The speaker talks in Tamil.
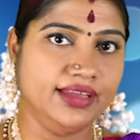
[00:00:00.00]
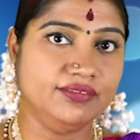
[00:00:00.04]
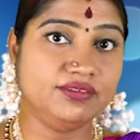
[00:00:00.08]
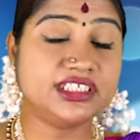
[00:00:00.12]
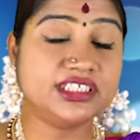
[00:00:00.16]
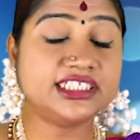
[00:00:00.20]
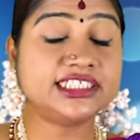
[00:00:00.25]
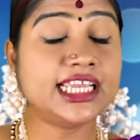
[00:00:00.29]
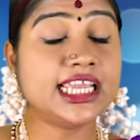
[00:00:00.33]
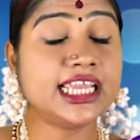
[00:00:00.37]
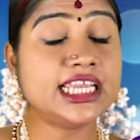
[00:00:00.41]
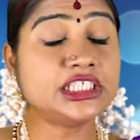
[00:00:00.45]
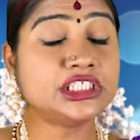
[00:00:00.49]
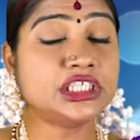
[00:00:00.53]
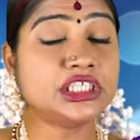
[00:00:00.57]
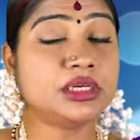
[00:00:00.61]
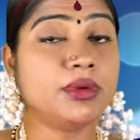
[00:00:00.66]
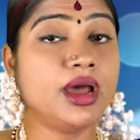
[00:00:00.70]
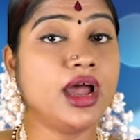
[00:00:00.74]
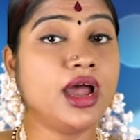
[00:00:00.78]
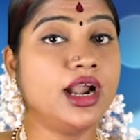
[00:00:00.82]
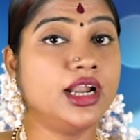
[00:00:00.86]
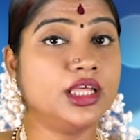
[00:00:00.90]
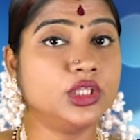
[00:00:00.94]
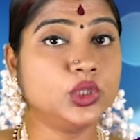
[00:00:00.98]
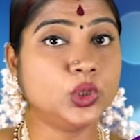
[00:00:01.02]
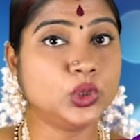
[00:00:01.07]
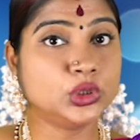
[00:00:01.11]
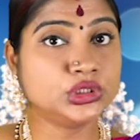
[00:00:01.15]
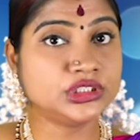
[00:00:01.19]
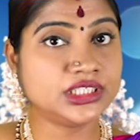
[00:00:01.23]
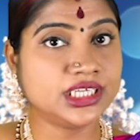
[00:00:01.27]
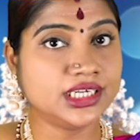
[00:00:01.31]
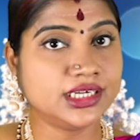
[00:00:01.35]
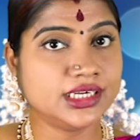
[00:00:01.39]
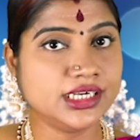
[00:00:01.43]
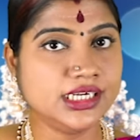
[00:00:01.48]
விசேஷமான
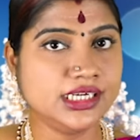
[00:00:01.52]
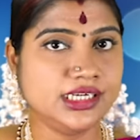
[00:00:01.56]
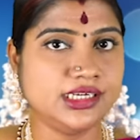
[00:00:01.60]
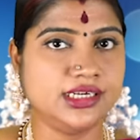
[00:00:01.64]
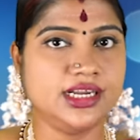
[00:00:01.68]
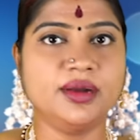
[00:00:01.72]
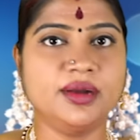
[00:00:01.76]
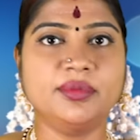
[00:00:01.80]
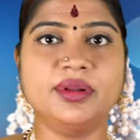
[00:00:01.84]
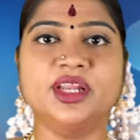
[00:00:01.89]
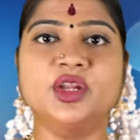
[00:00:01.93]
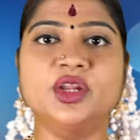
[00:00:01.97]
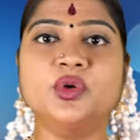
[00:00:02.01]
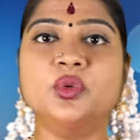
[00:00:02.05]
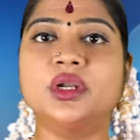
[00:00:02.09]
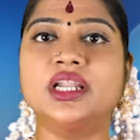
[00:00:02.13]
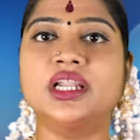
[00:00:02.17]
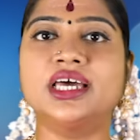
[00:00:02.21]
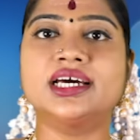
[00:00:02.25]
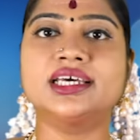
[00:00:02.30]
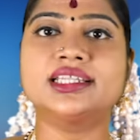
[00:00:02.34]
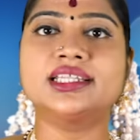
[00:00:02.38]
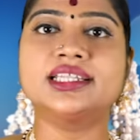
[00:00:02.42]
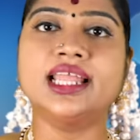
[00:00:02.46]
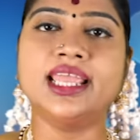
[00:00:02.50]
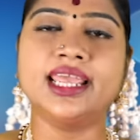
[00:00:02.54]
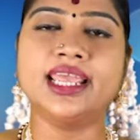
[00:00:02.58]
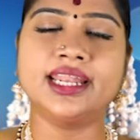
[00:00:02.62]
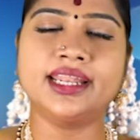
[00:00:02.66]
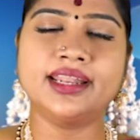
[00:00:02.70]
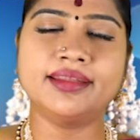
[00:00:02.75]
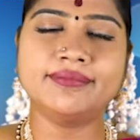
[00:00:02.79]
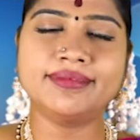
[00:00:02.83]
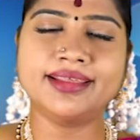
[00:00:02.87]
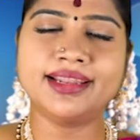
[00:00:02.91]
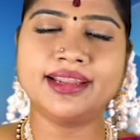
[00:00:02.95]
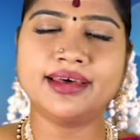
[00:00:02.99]
தோஷங்கள் அப்படின்னு உலகத்தில்
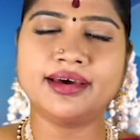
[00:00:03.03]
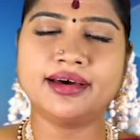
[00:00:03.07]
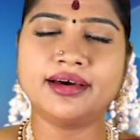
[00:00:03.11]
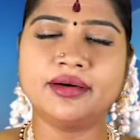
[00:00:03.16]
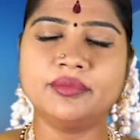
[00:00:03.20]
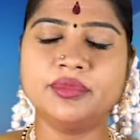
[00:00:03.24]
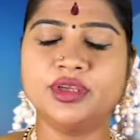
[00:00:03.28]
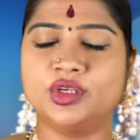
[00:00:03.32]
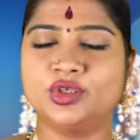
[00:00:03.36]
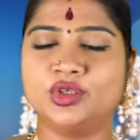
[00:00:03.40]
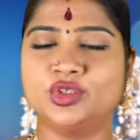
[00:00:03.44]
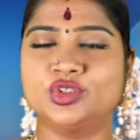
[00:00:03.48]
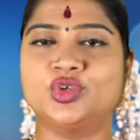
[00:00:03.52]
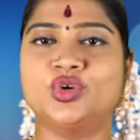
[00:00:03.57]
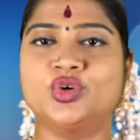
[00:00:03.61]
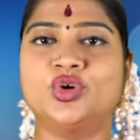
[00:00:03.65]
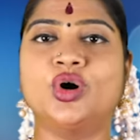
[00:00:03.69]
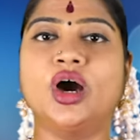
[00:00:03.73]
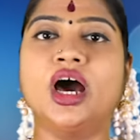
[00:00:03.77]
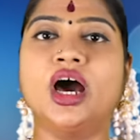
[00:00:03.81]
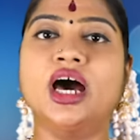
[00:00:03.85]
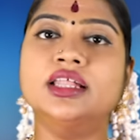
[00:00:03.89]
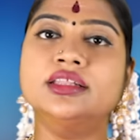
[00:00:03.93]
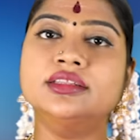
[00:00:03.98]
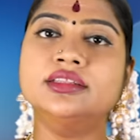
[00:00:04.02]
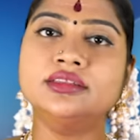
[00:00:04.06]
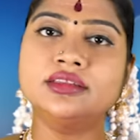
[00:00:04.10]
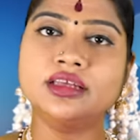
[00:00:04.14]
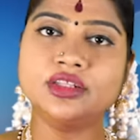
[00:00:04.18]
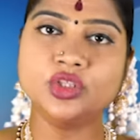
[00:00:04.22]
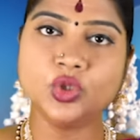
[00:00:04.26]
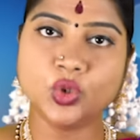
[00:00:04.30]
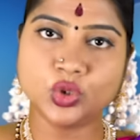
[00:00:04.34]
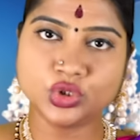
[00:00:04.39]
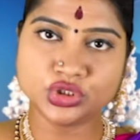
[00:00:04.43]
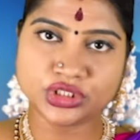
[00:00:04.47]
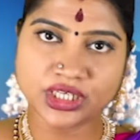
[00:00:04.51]
என்னவெல்லாம் இருக்குதோ
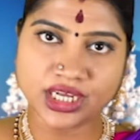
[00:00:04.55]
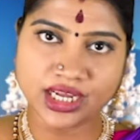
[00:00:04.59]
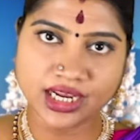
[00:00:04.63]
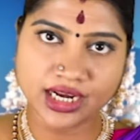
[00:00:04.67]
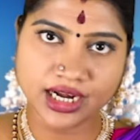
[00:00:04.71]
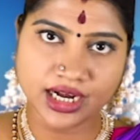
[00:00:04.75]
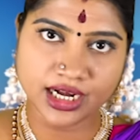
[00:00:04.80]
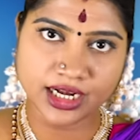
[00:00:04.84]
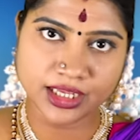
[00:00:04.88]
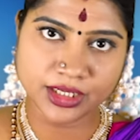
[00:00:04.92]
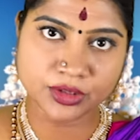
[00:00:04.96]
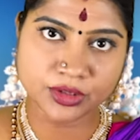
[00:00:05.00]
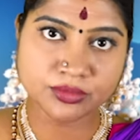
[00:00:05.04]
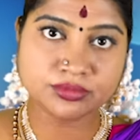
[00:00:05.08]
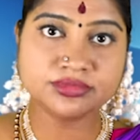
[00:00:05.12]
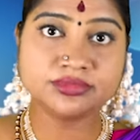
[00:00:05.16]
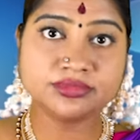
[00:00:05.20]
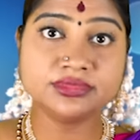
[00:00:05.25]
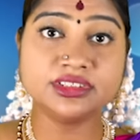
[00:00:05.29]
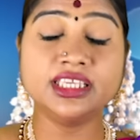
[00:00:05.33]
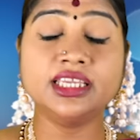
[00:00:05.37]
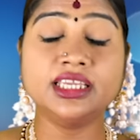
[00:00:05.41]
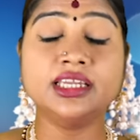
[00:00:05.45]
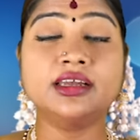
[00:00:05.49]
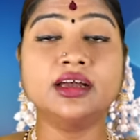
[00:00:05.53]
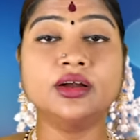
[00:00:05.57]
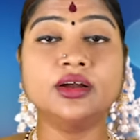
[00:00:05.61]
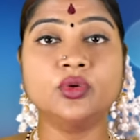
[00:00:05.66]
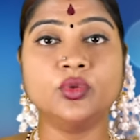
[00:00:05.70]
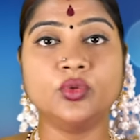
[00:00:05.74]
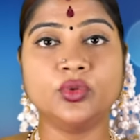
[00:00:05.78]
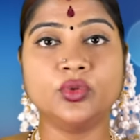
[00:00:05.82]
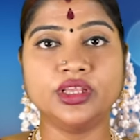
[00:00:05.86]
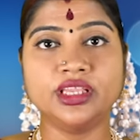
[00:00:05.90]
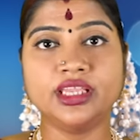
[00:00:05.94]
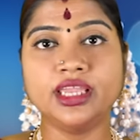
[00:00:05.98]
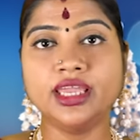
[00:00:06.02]
அந்த தோஷங்களையும்
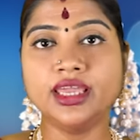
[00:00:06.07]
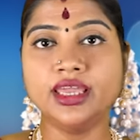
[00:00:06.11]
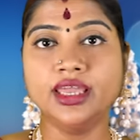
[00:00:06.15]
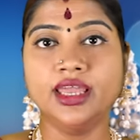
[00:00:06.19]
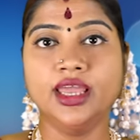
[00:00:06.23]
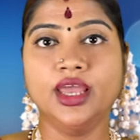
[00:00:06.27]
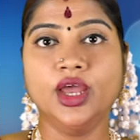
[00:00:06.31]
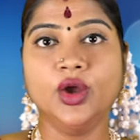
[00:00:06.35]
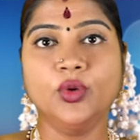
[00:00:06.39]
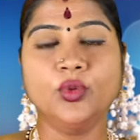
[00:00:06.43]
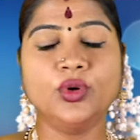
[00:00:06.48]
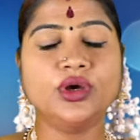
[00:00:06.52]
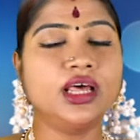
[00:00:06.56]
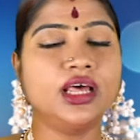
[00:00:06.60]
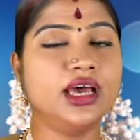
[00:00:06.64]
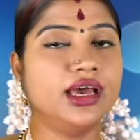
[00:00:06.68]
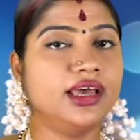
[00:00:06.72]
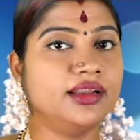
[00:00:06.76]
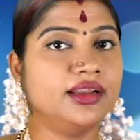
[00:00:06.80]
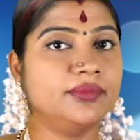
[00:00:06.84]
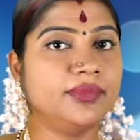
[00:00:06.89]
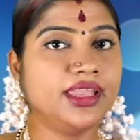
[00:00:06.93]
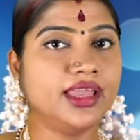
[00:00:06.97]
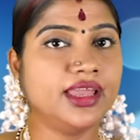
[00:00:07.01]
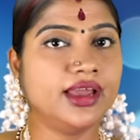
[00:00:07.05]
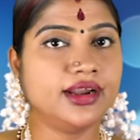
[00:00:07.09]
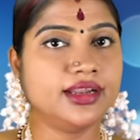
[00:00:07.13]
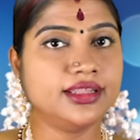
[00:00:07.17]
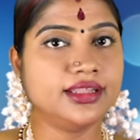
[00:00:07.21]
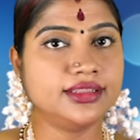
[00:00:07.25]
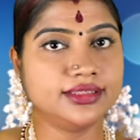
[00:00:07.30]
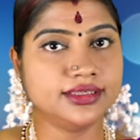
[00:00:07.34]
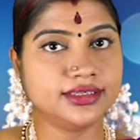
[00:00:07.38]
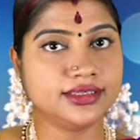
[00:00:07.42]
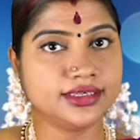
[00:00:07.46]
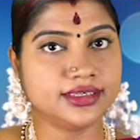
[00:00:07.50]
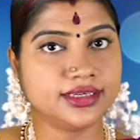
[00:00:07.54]
நீக்கக்கூடிய ஒரு அருமையான
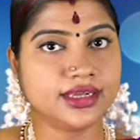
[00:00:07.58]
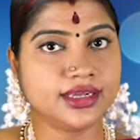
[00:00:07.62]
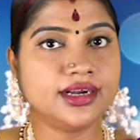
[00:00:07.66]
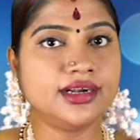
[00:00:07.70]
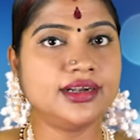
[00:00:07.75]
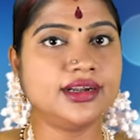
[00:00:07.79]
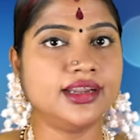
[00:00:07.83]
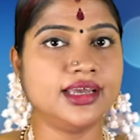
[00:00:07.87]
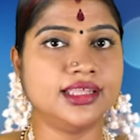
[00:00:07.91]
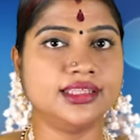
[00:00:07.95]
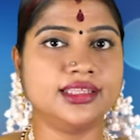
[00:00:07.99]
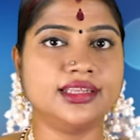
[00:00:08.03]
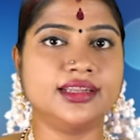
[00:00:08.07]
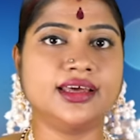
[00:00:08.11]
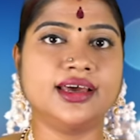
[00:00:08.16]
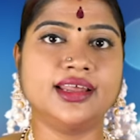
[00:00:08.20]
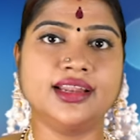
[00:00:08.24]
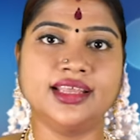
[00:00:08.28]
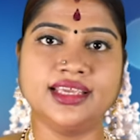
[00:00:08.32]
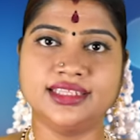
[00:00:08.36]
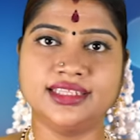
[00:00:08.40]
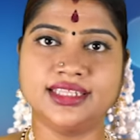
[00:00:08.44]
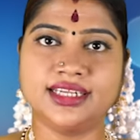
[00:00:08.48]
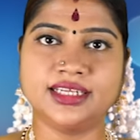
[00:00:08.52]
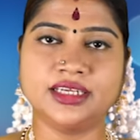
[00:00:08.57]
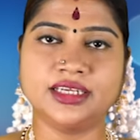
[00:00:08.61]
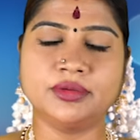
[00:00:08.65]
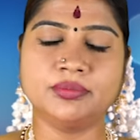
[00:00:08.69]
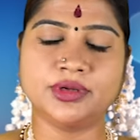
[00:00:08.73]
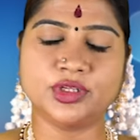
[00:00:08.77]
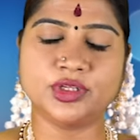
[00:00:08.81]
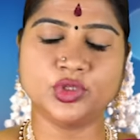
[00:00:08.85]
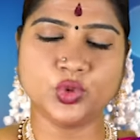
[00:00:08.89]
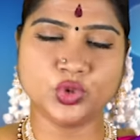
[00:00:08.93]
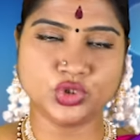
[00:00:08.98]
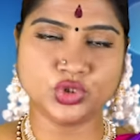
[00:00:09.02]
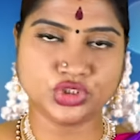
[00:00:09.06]
திருநாள் அதனால் இதற்கு
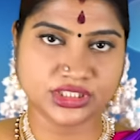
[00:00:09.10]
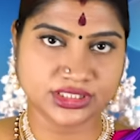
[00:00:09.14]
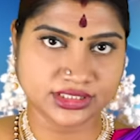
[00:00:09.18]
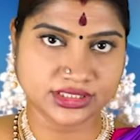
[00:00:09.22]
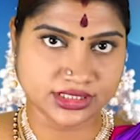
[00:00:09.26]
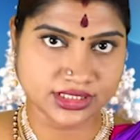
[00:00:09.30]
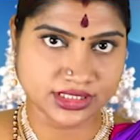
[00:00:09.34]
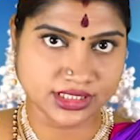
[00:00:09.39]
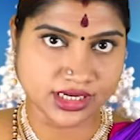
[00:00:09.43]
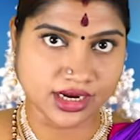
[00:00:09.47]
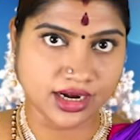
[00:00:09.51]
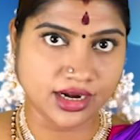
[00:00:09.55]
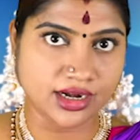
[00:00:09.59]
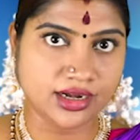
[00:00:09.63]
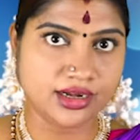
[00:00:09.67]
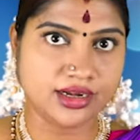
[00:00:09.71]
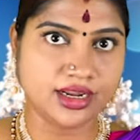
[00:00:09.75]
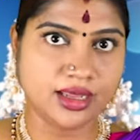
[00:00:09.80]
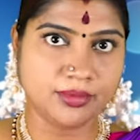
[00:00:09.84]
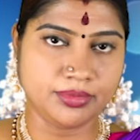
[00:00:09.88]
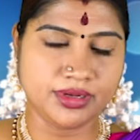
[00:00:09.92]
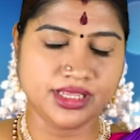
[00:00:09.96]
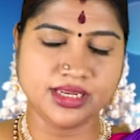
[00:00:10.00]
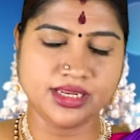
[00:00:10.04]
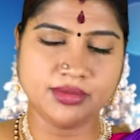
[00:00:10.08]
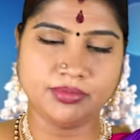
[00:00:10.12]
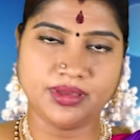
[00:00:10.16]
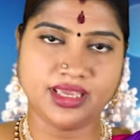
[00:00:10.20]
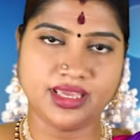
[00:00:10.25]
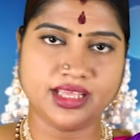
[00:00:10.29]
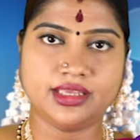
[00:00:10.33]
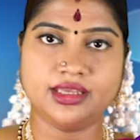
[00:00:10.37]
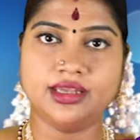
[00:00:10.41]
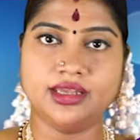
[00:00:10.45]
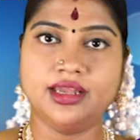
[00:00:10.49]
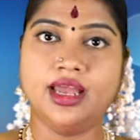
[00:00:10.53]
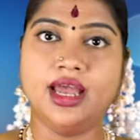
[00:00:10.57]
பிரதோஷ திருநாள் அப்படின்னு
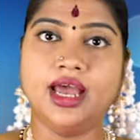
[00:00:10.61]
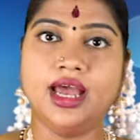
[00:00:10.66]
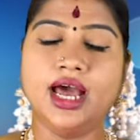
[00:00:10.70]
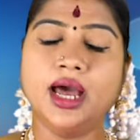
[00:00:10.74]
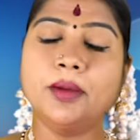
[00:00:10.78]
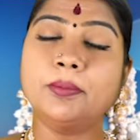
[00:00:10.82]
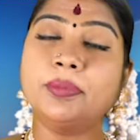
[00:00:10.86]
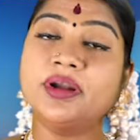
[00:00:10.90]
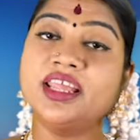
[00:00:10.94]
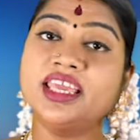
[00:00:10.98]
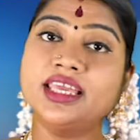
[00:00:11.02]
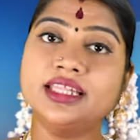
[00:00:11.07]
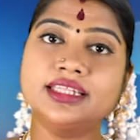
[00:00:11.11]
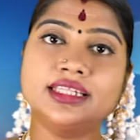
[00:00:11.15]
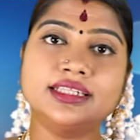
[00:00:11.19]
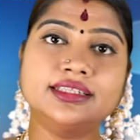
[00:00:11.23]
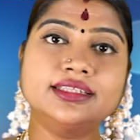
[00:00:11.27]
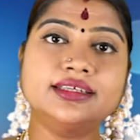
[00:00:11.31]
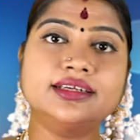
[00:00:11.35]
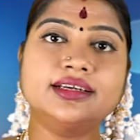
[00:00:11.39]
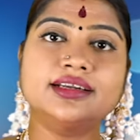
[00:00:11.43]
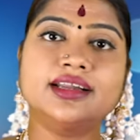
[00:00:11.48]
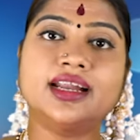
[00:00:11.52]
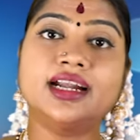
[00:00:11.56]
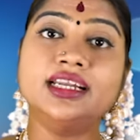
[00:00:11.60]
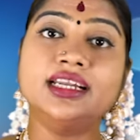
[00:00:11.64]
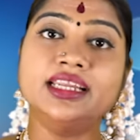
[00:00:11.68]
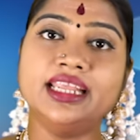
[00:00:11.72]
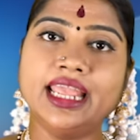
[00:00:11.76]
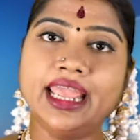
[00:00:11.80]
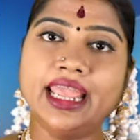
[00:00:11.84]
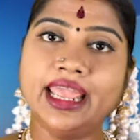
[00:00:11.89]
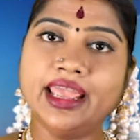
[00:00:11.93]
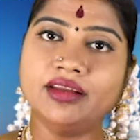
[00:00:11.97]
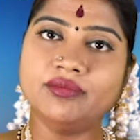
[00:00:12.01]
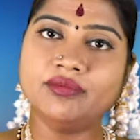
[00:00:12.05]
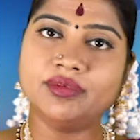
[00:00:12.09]
பேர் அப்படி இந்த திருநாள்
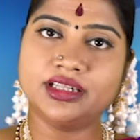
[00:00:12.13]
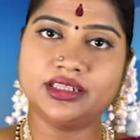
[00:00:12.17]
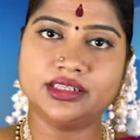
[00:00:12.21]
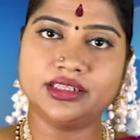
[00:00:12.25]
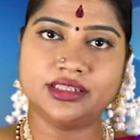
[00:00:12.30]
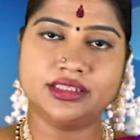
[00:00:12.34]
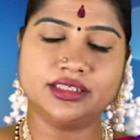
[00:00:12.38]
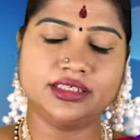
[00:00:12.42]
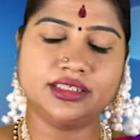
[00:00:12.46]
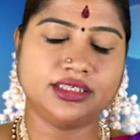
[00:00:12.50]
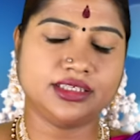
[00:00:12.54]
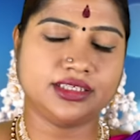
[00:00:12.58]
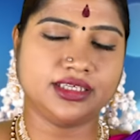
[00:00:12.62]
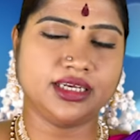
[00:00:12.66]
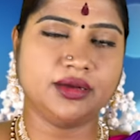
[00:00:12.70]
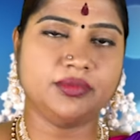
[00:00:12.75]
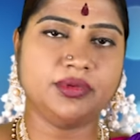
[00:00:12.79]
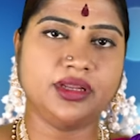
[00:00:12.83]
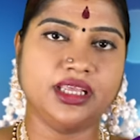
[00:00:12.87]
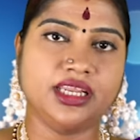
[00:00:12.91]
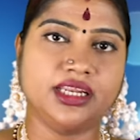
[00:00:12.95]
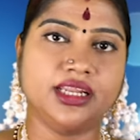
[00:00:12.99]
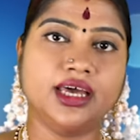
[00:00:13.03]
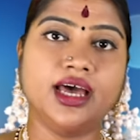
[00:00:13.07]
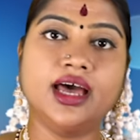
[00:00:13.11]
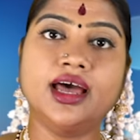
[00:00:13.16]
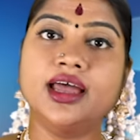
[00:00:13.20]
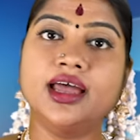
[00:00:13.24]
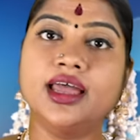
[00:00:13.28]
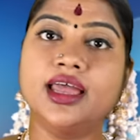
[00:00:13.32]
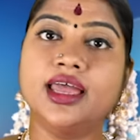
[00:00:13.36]
ஏன் வந்தது அப்படின்னா